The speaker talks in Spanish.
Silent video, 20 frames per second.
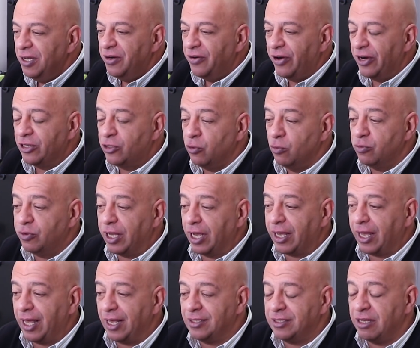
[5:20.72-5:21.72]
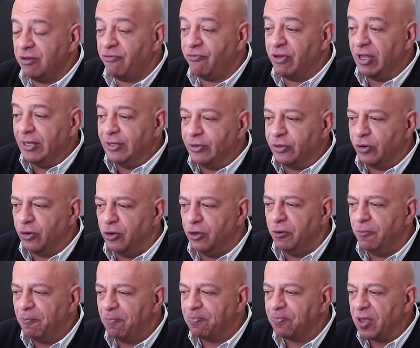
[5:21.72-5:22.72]
resulta que se
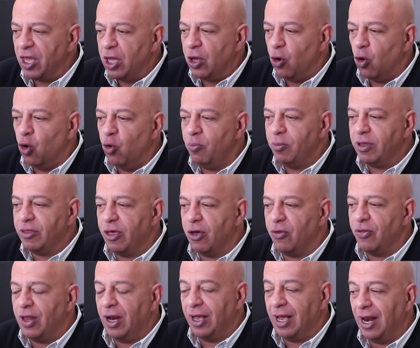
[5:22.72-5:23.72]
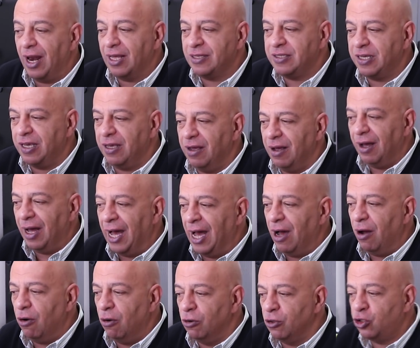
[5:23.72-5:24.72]
filtró un video del Galaxy
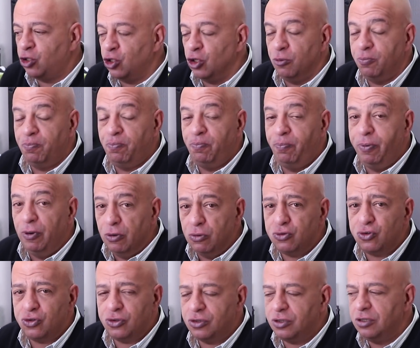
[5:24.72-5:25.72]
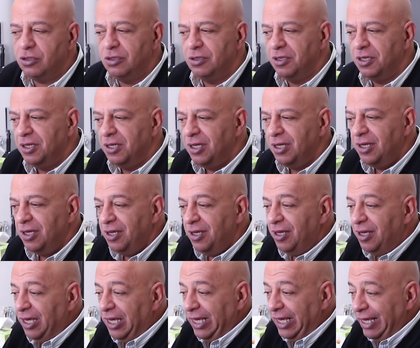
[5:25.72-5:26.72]
A8 Plus.
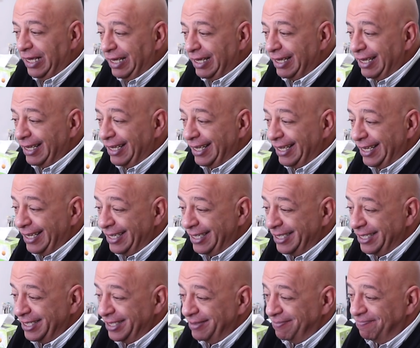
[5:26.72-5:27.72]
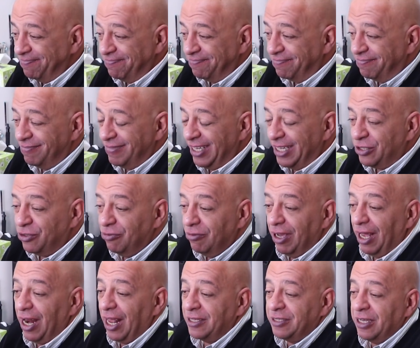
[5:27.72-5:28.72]
Eh, es un
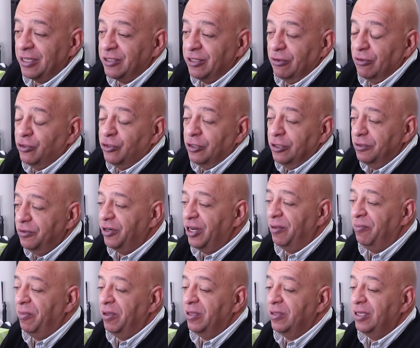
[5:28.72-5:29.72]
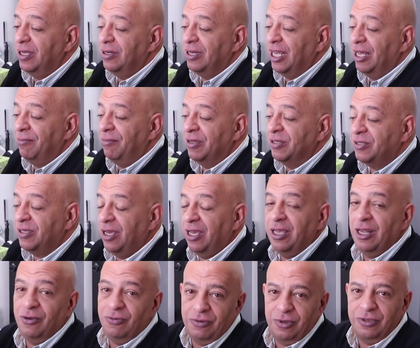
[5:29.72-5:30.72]
Galaxy S8 realmente, nada más que
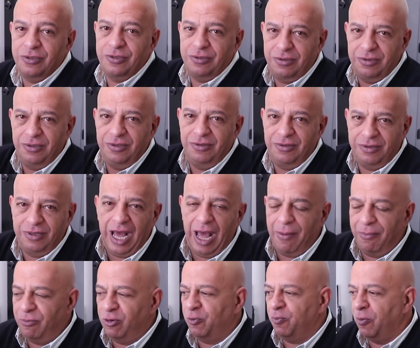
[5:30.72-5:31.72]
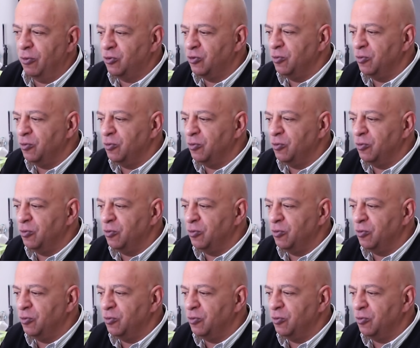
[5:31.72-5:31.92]
hay algunos eh, cambios por